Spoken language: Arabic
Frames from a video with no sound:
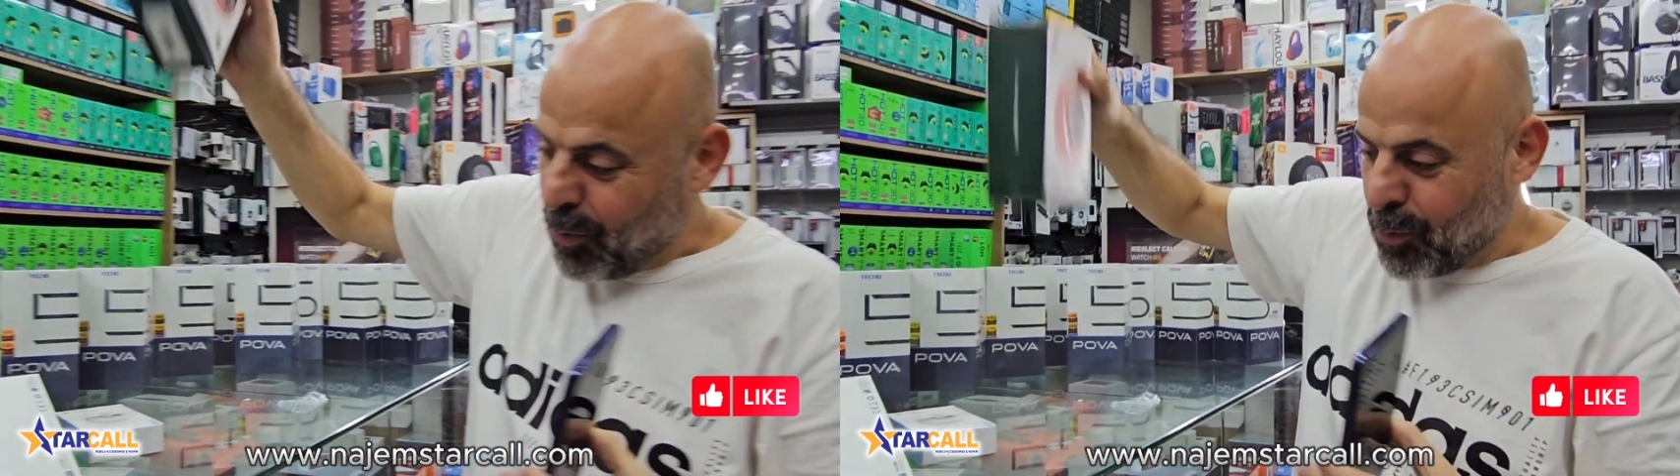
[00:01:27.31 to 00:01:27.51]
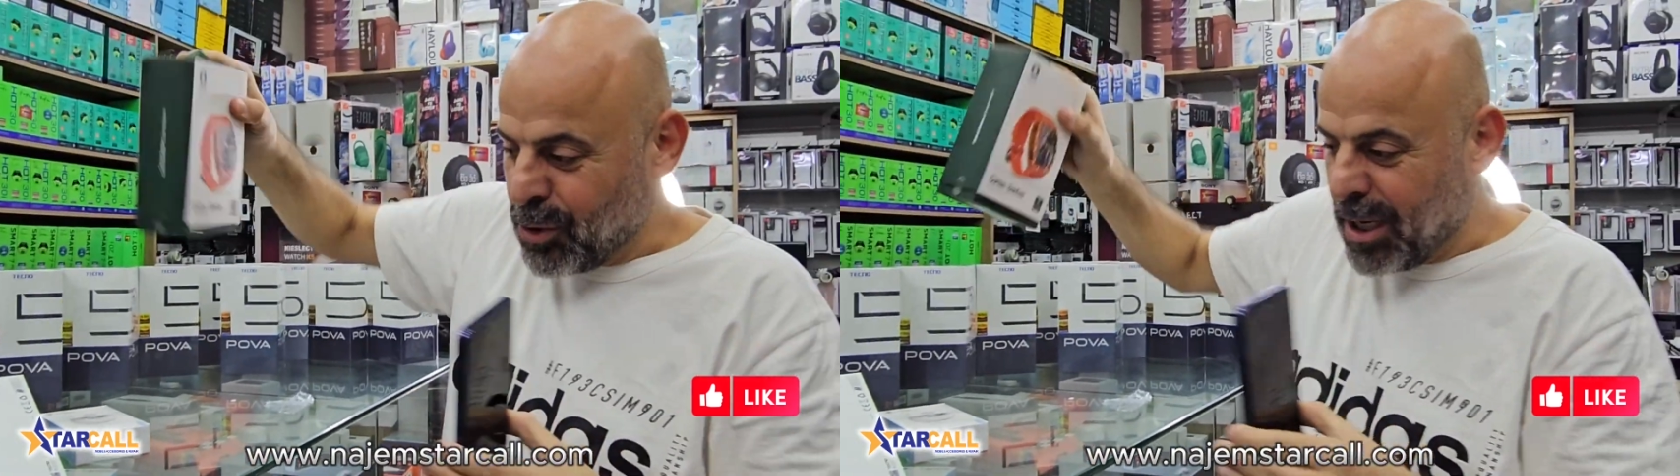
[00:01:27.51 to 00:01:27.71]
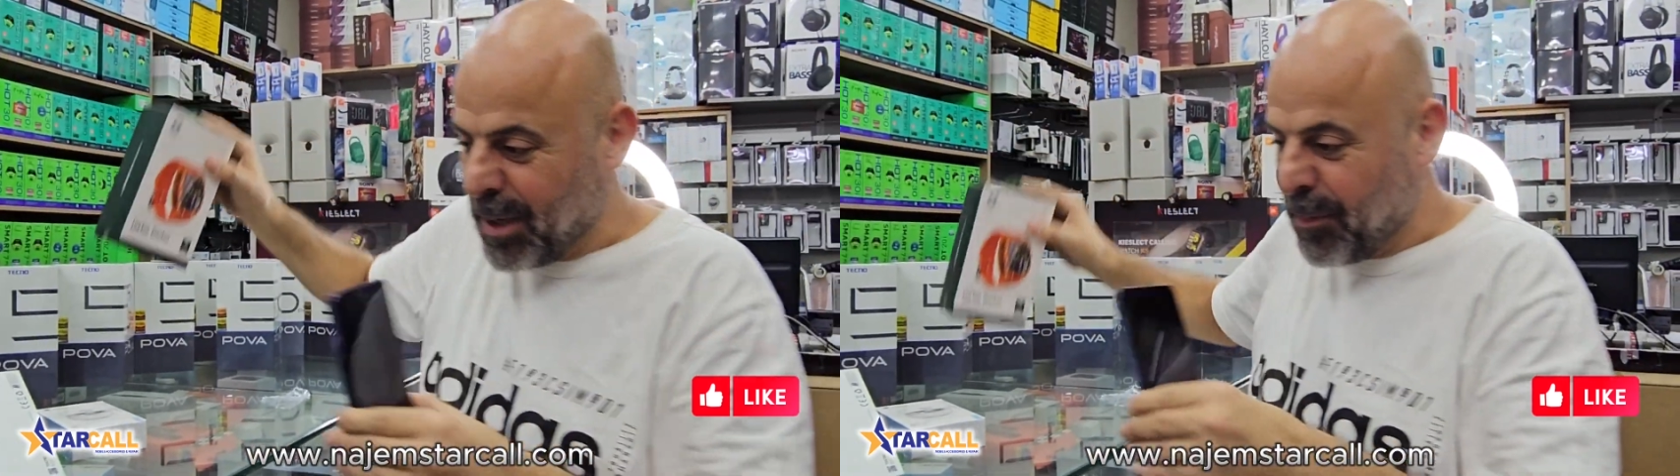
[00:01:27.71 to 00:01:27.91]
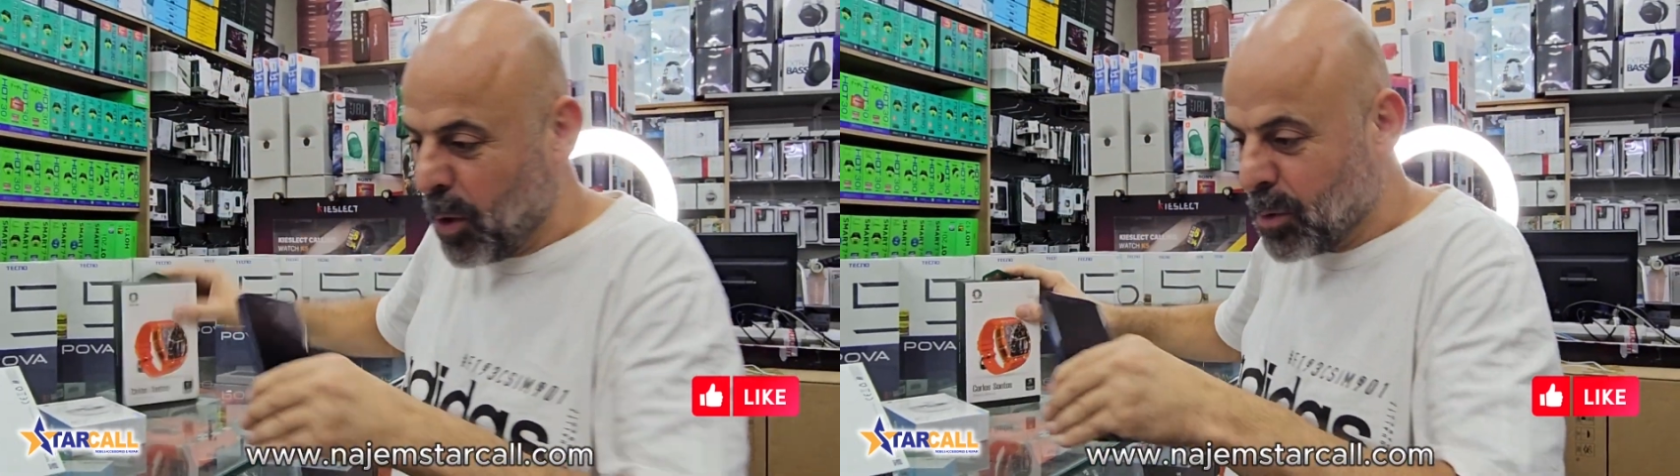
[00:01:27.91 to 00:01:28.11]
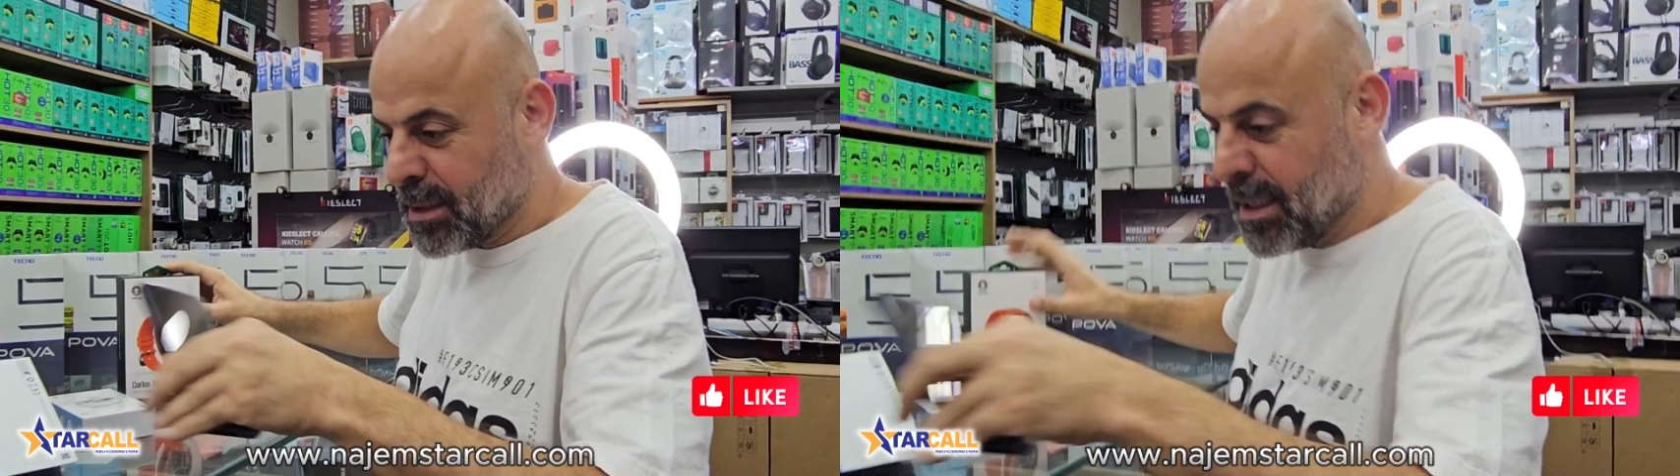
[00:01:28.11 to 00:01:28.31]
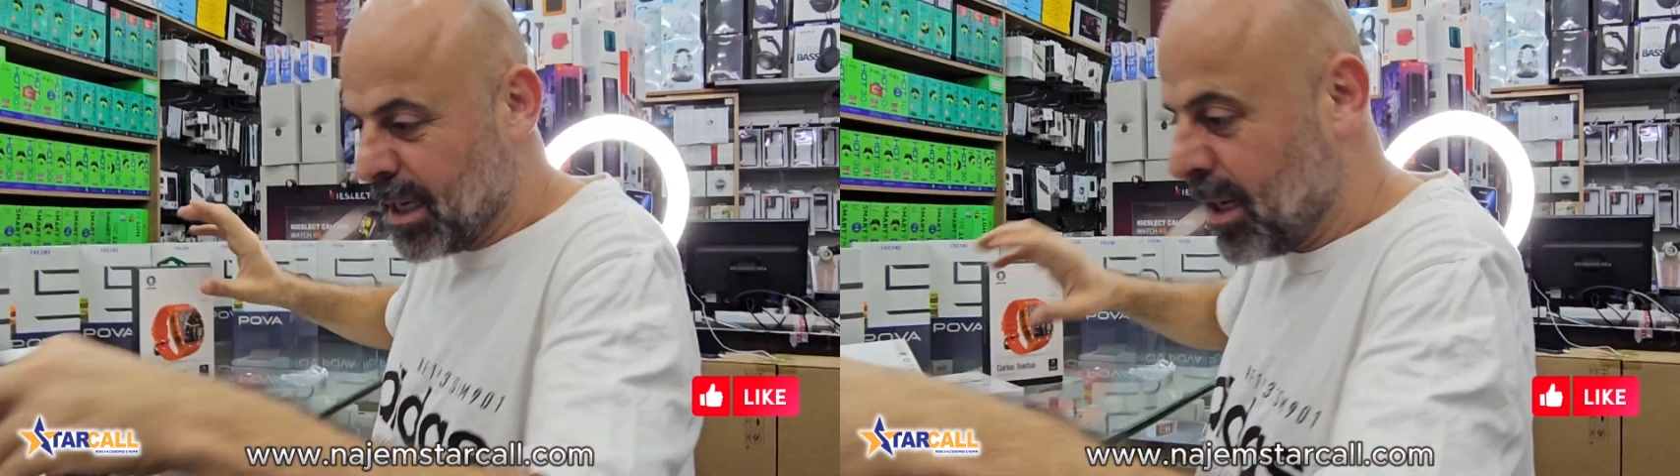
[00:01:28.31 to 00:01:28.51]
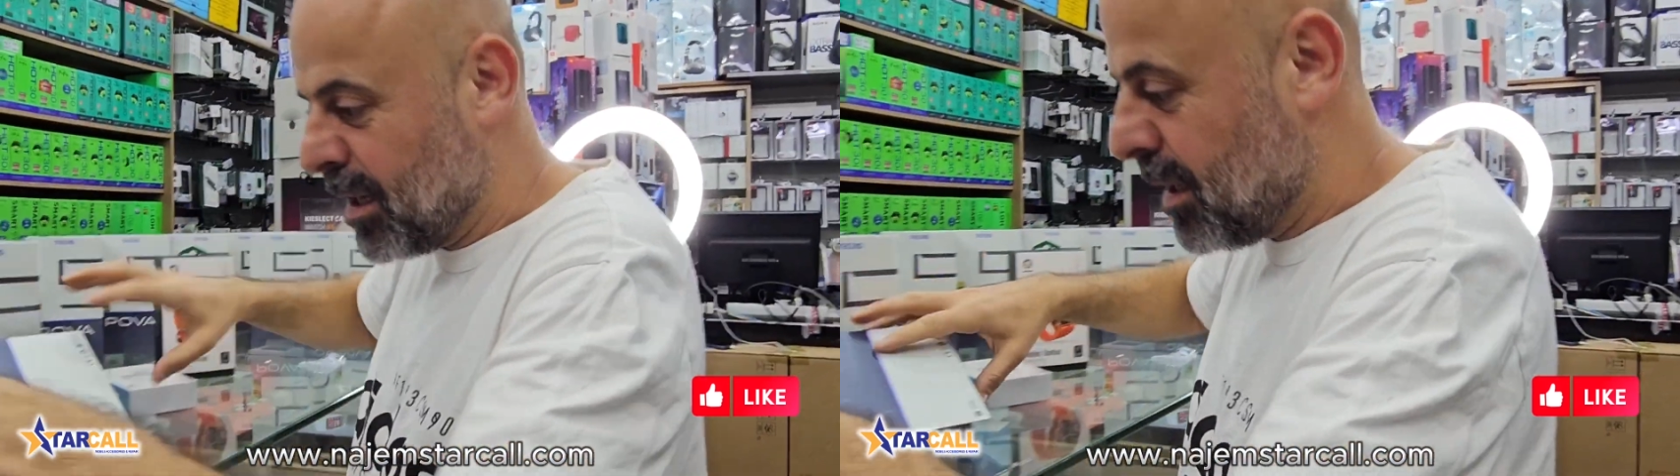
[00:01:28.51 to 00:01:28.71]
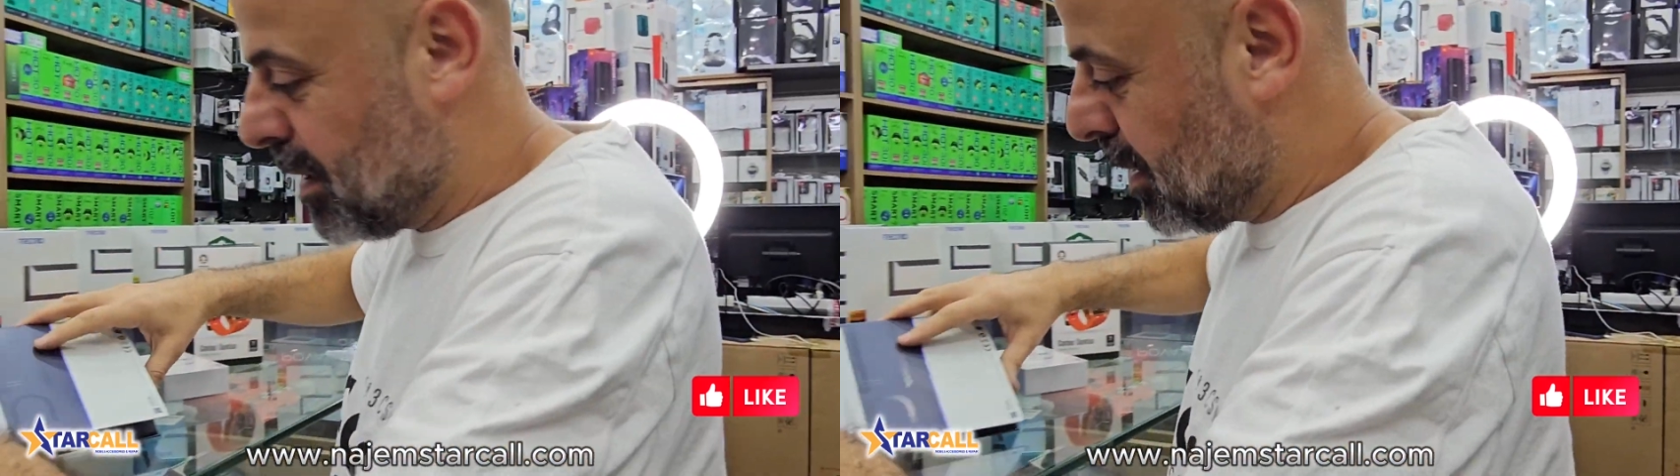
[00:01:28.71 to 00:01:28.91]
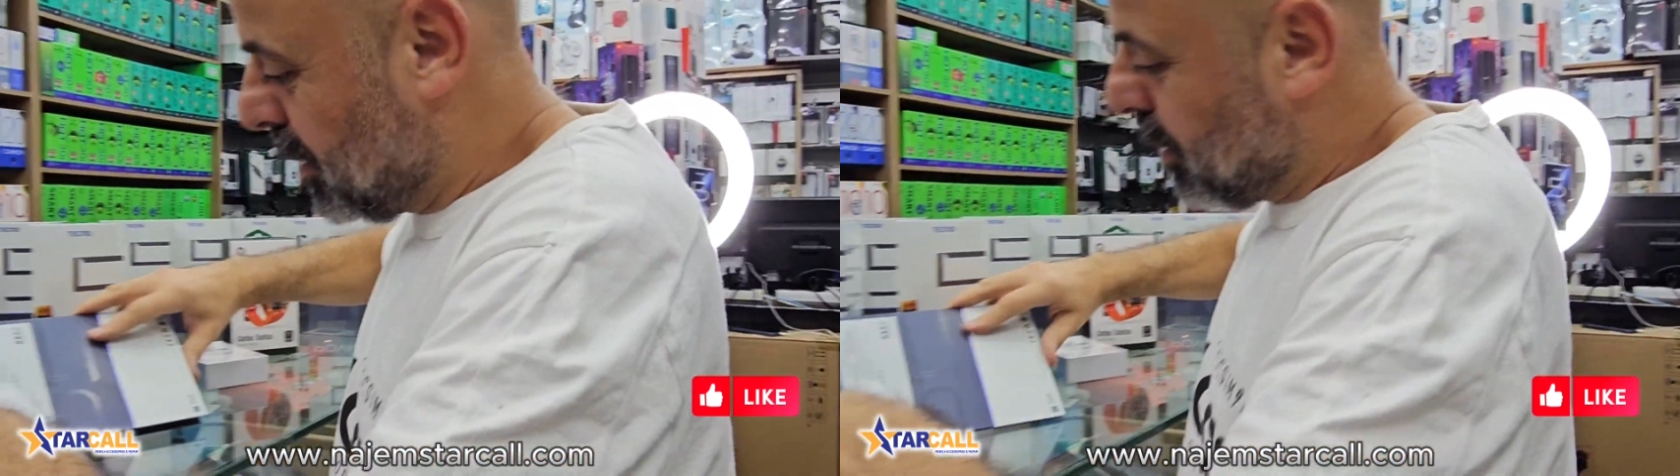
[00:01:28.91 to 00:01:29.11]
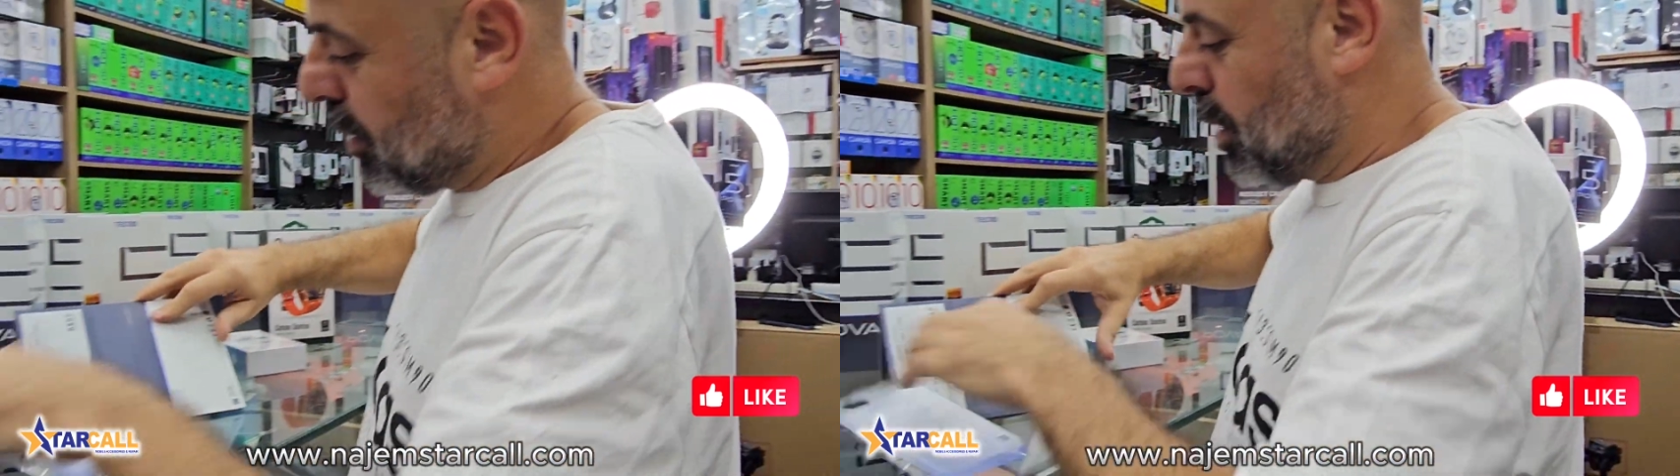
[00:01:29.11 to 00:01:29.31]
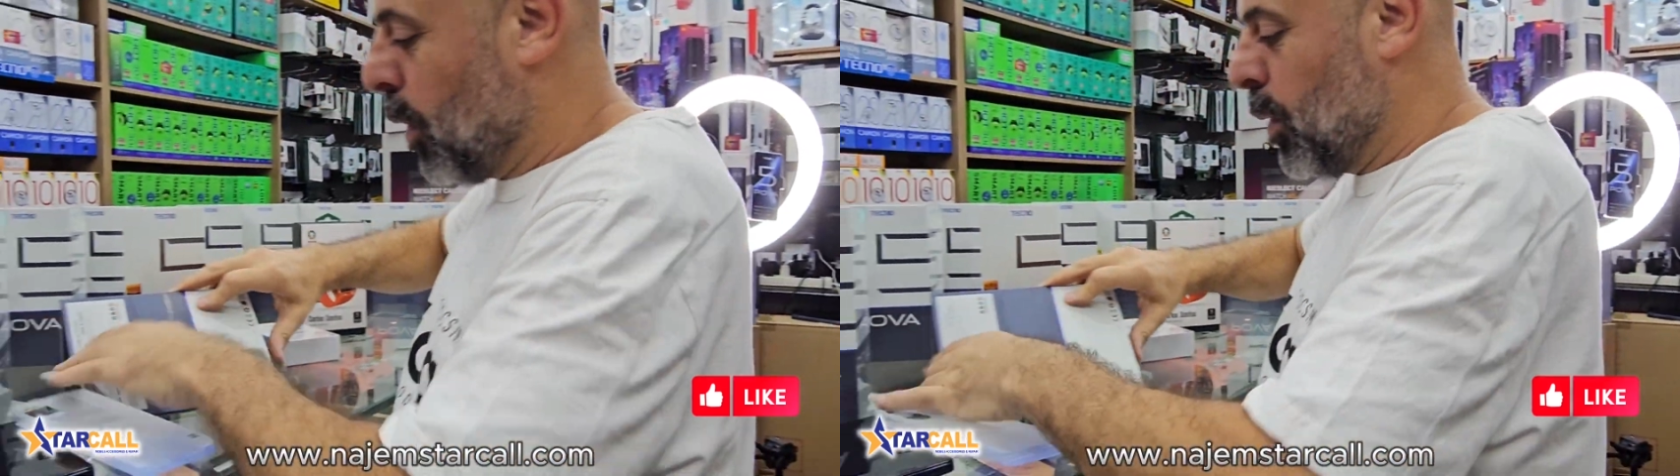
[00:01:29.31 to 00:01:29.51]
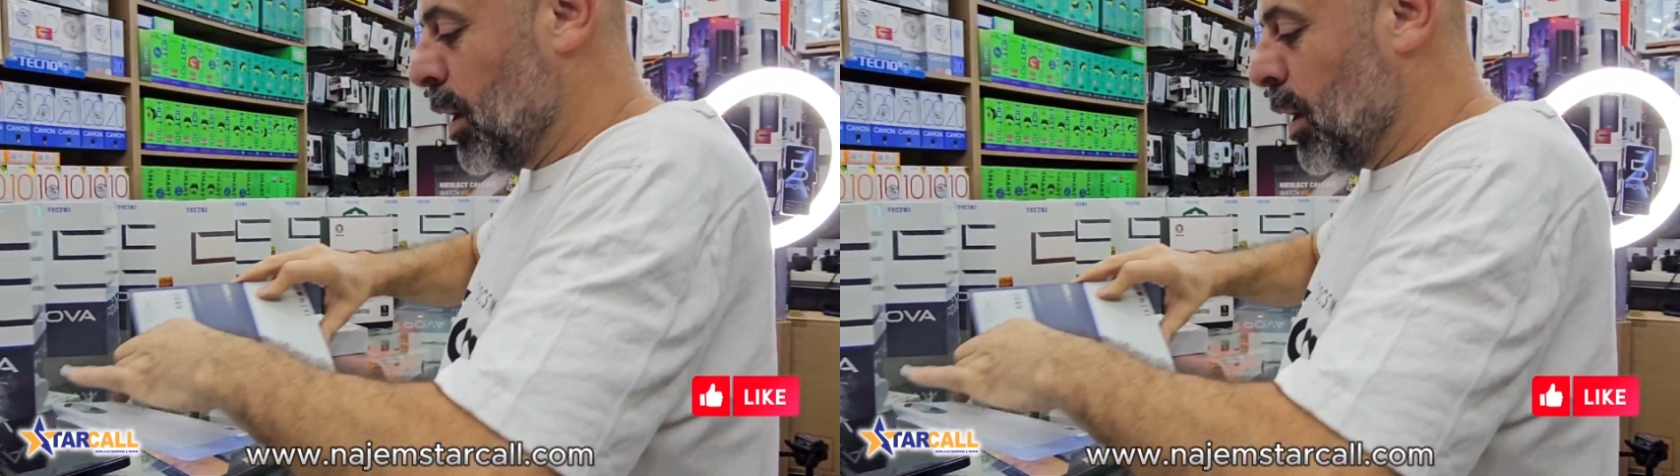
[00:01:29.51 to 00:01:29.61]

وجاي معه الساعة طعوا